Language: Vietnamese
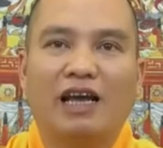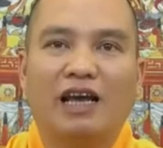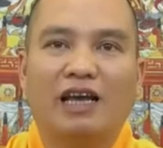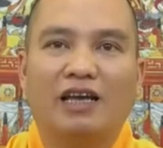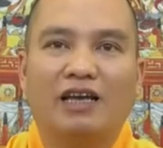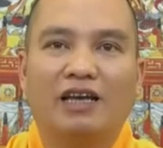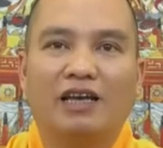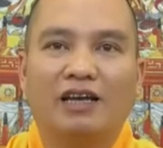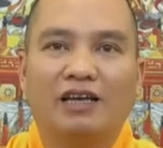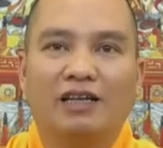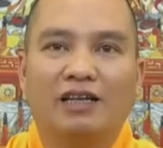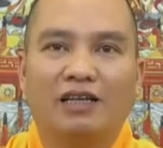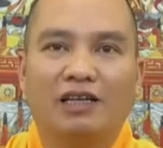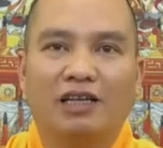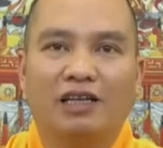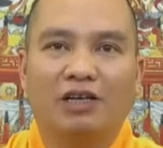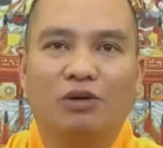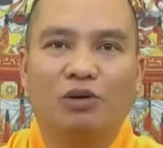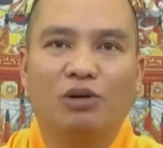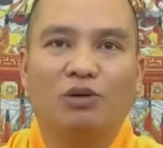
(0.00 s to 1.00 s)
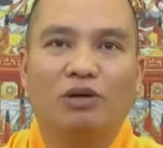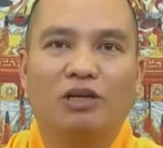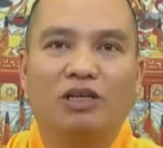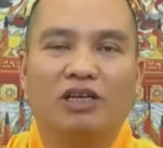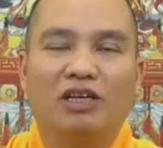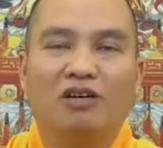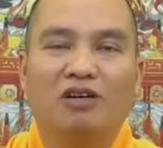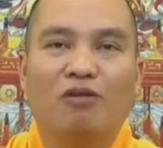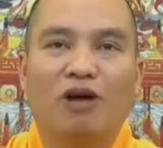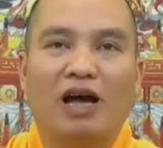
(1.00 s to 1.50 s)
này thì quy
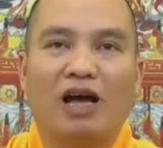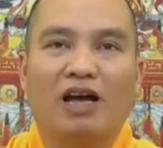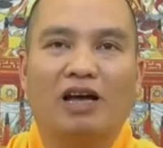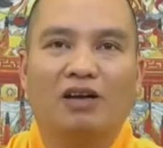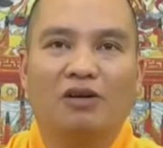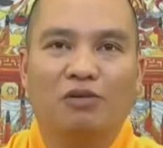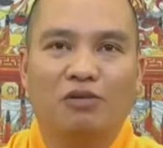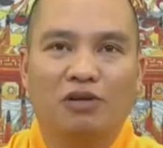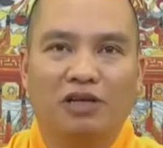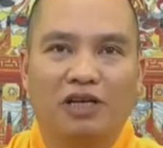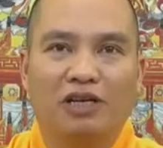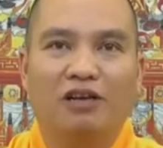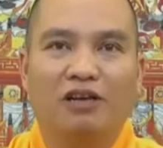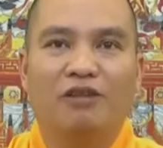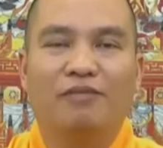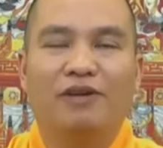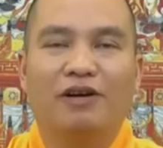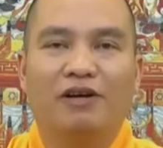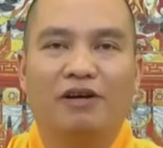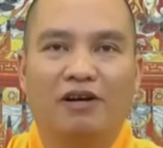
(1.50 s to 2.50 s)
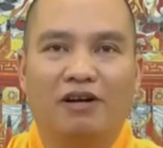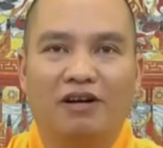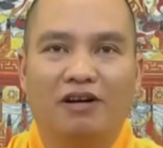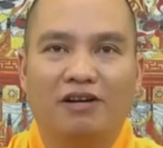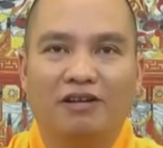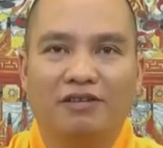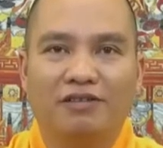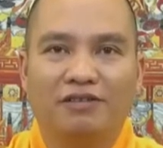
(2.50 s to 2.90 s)
luật nhân quả cũng liền đó mà có